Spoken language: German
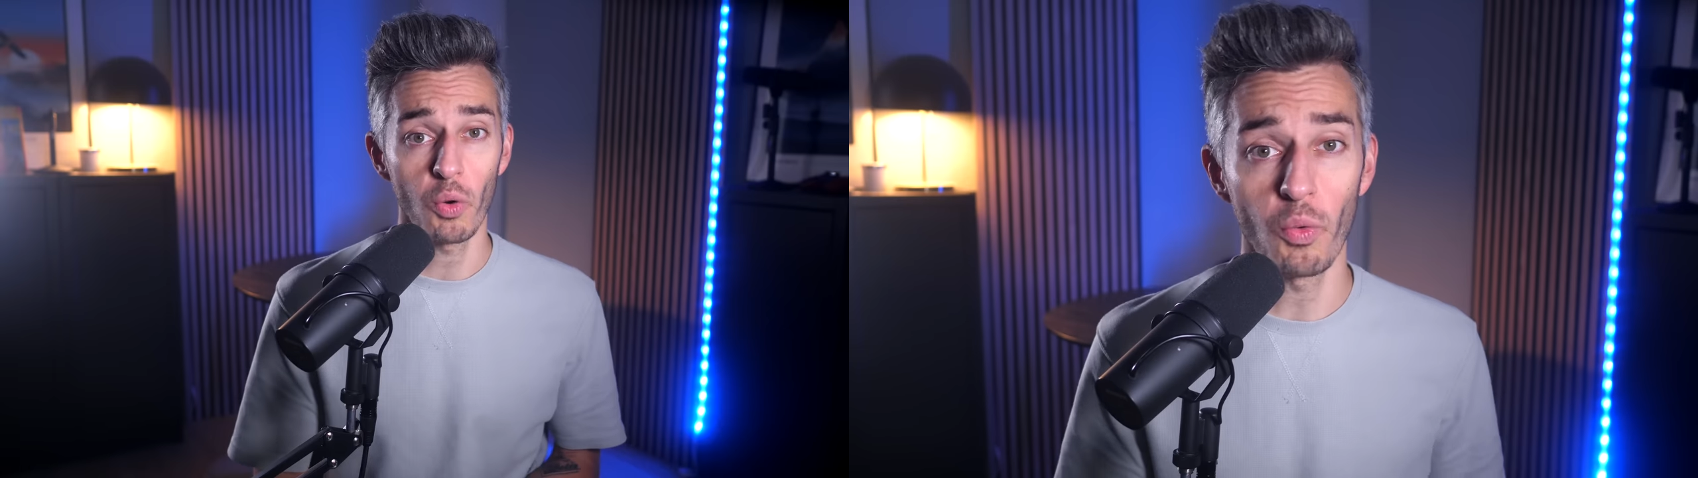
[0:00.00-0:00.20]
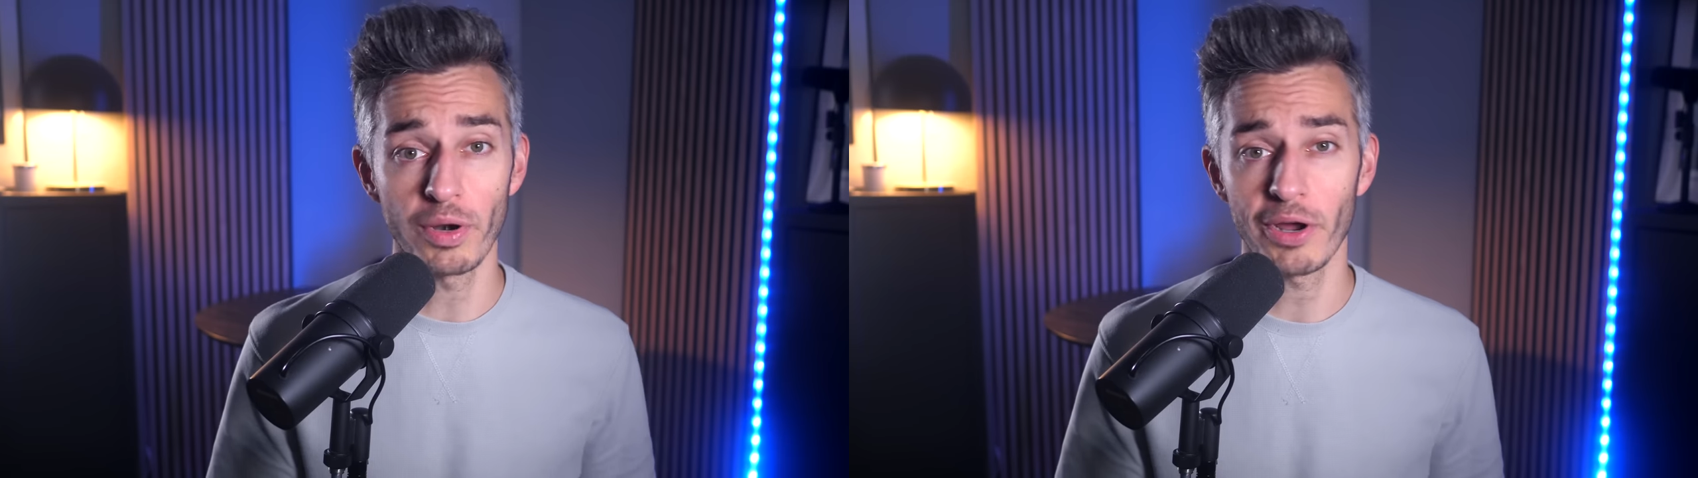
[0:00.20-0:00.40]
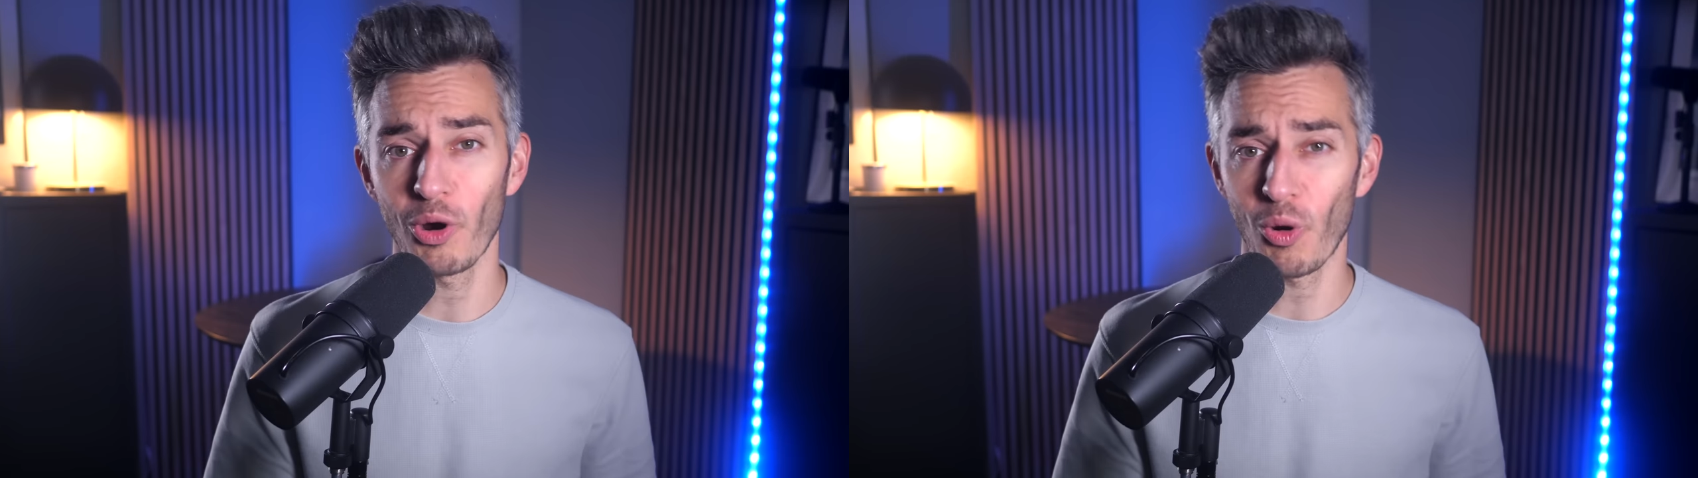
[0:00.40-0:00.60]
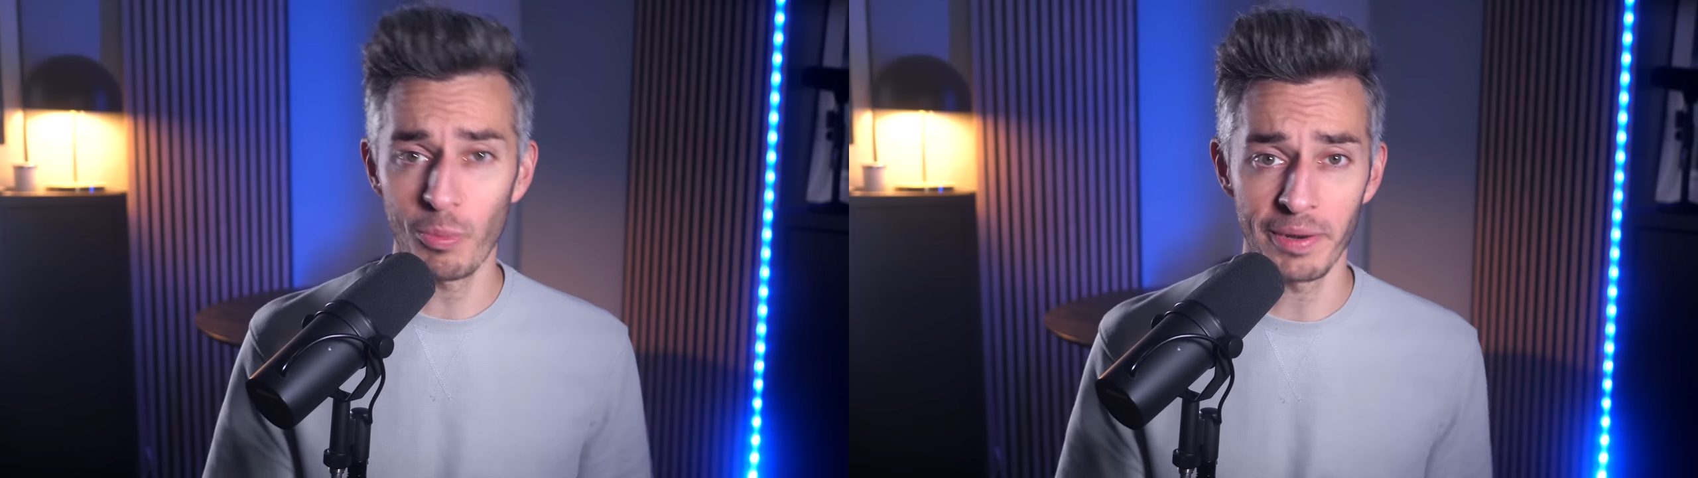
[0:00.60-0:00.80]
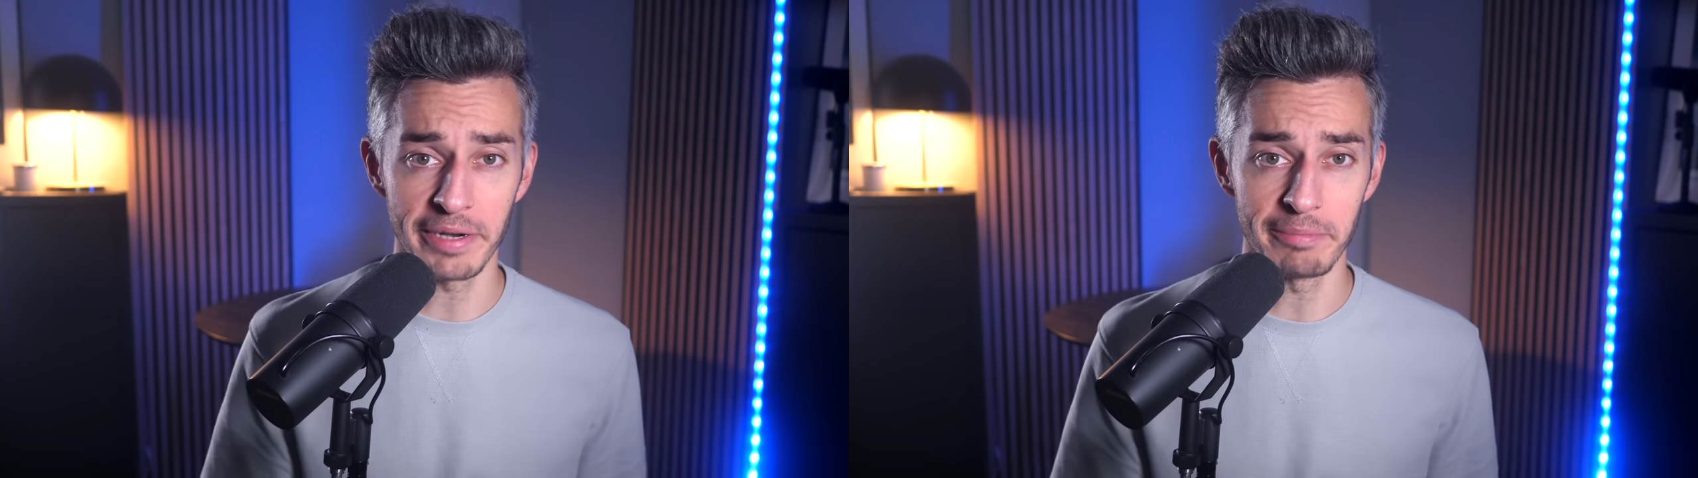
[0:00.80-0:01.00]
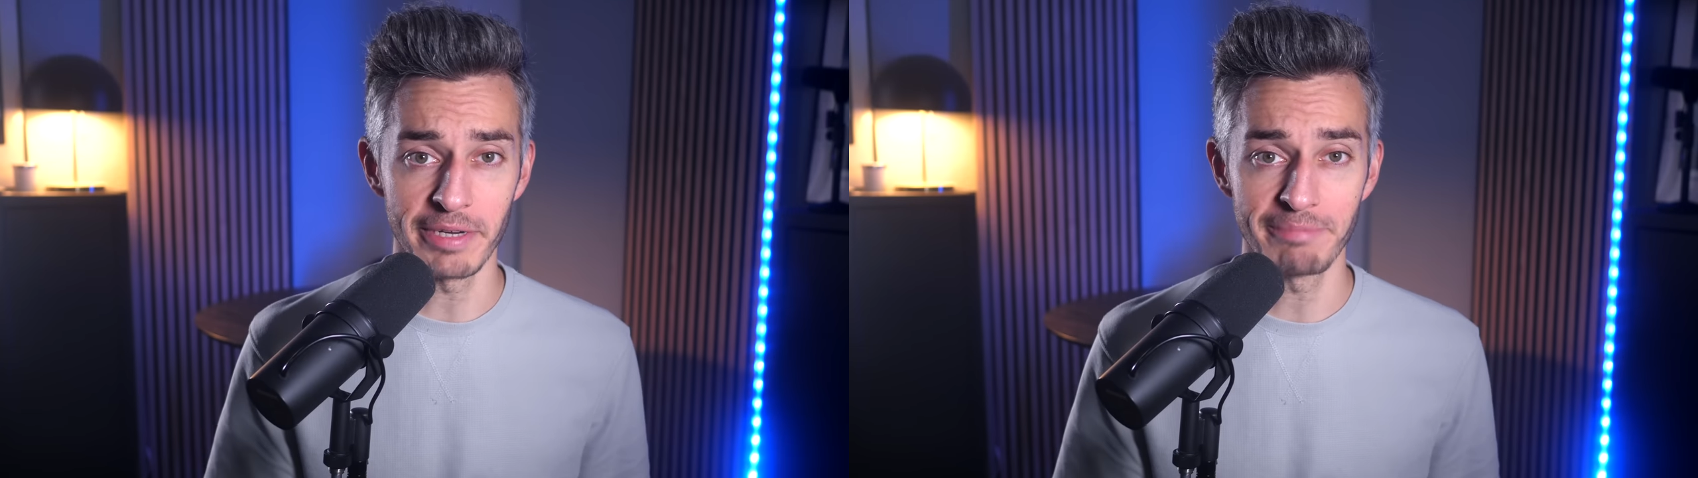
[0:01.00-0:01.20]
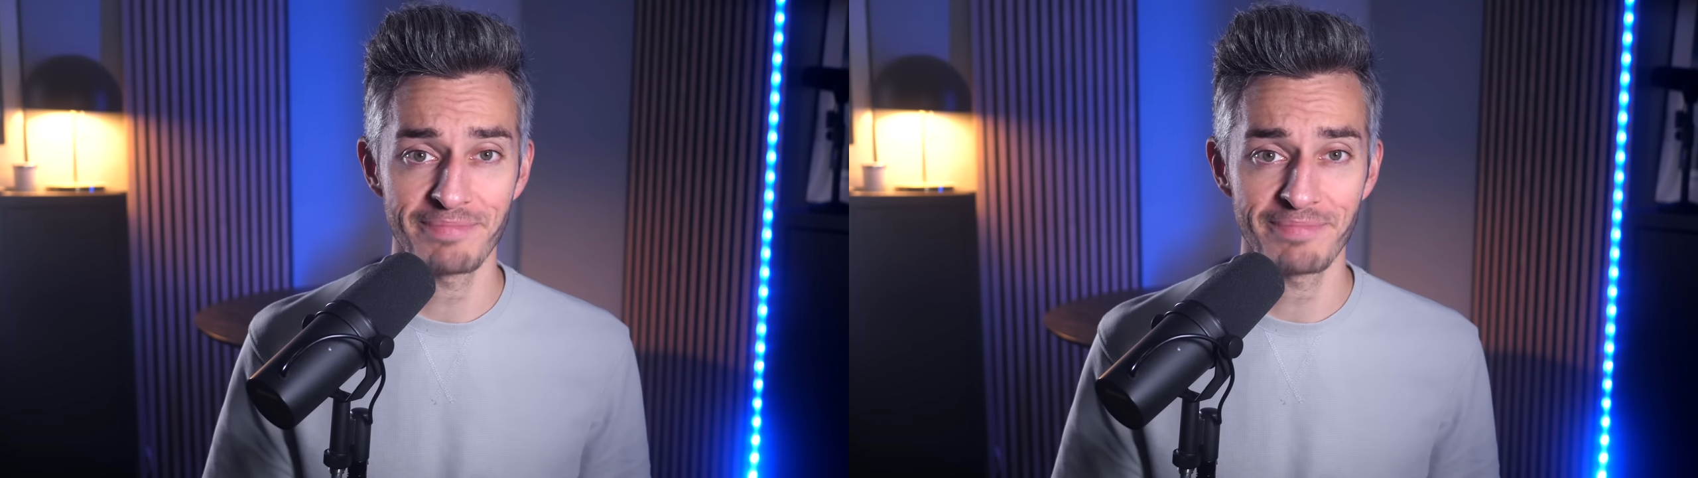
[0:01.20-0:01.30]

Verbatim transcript: oder Europaebene?